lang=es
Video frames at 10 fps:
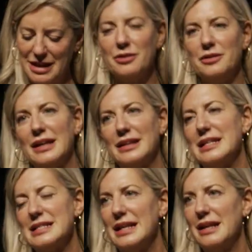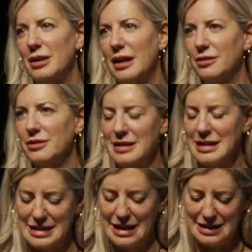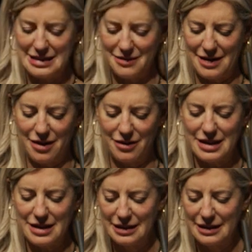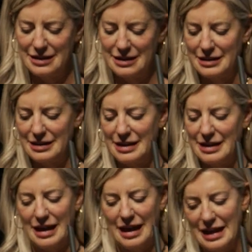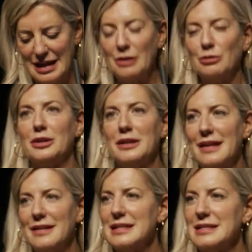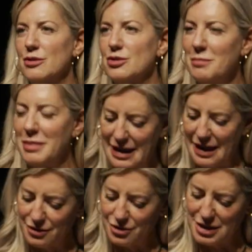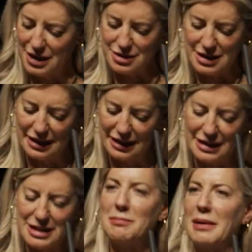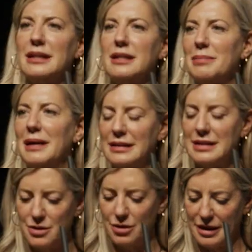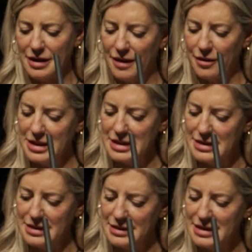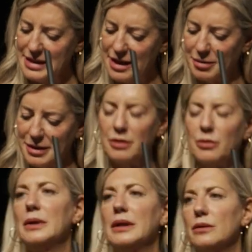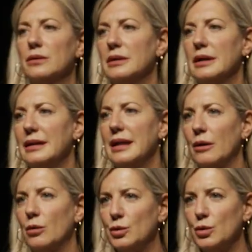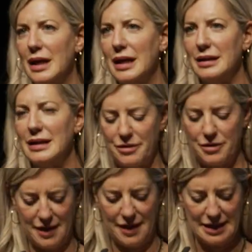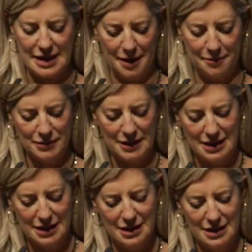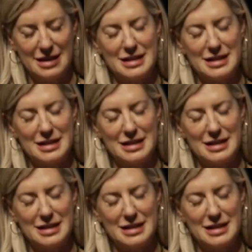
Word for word: ciudad y a este Laboratorio de las Artes de Valladolid a las autoridades, a los implicados, a los agentes, participantes y organizadores de este noveno encuentro de la cultura y la ciudadanía. En